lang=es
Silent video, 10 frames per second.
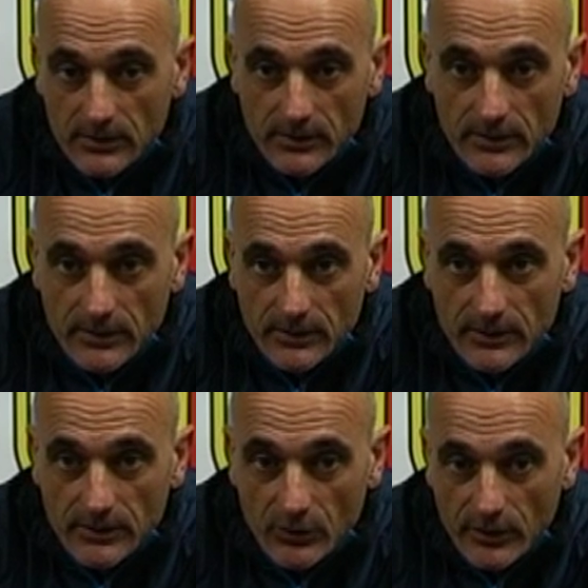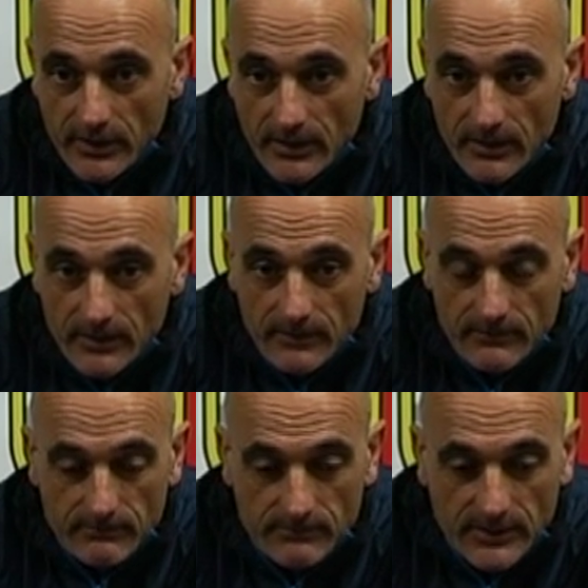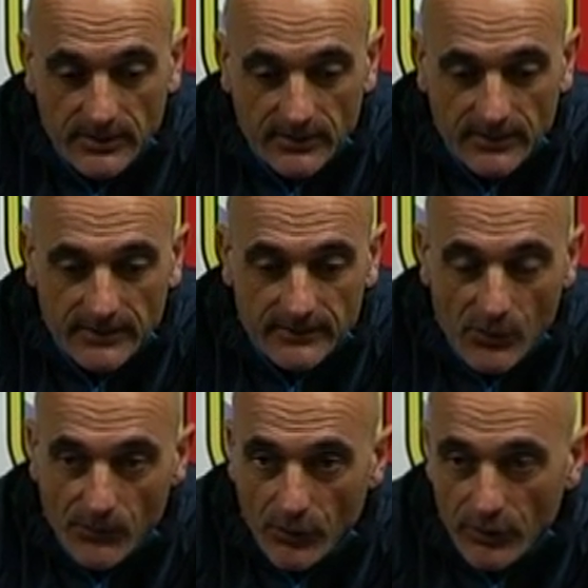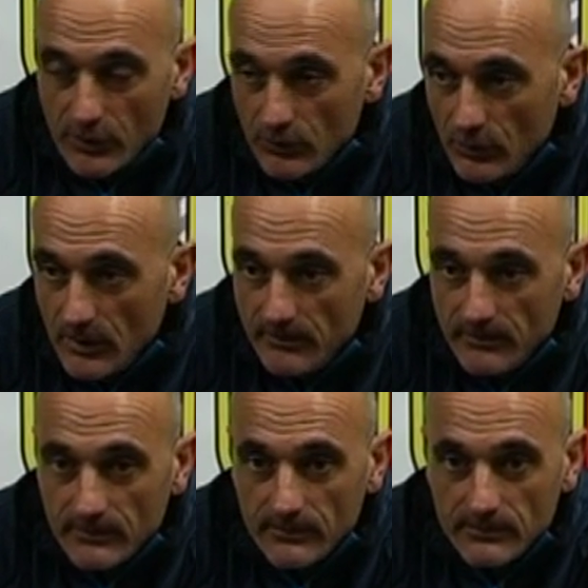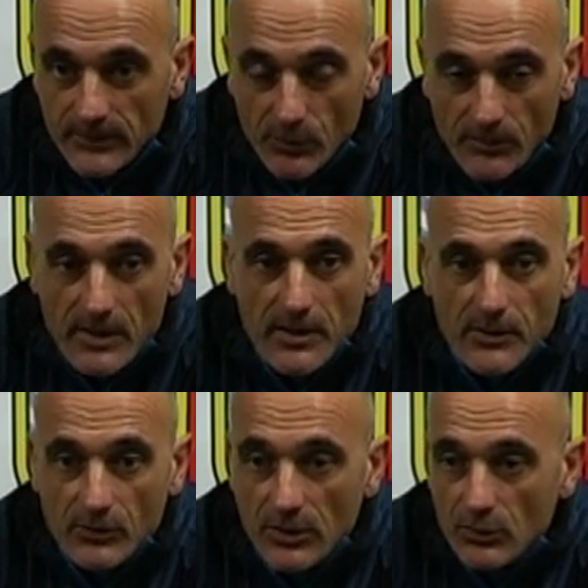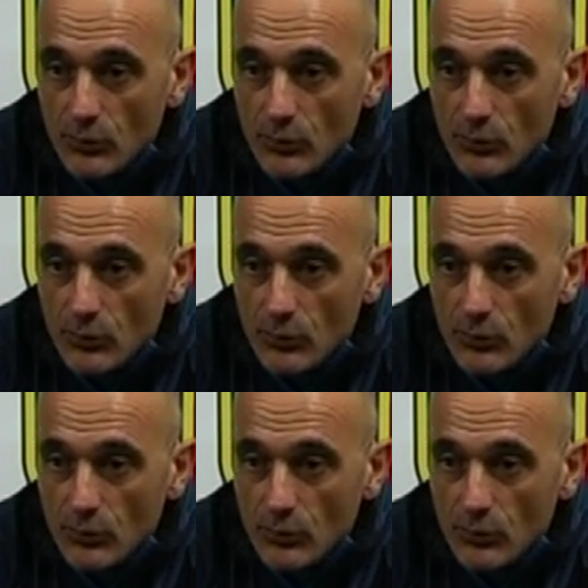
Eh, creo que de, de eufórico nos han metido un mazazo con el